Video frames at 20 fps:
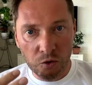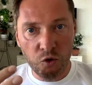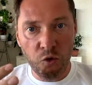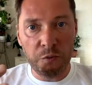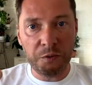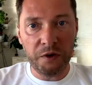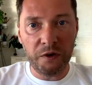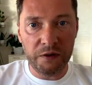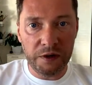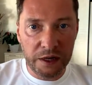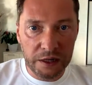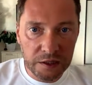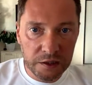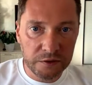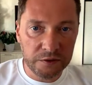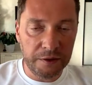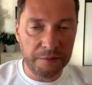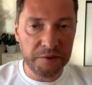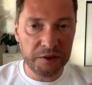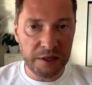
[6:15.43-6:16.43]
Управлять
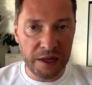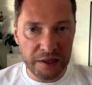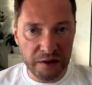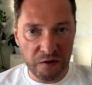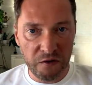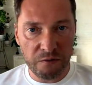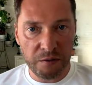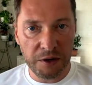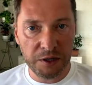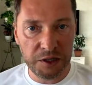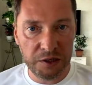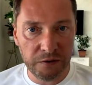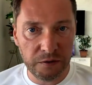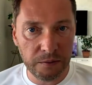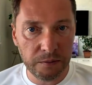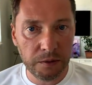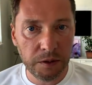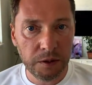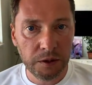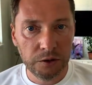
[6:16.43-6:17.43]
своим знаниевым
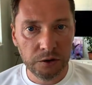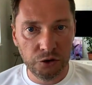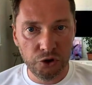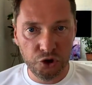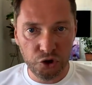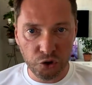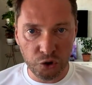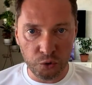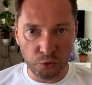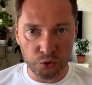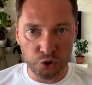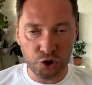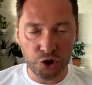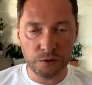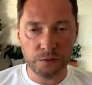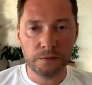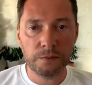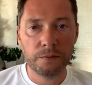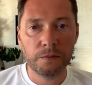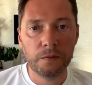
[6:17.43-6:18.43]
активом еще круче.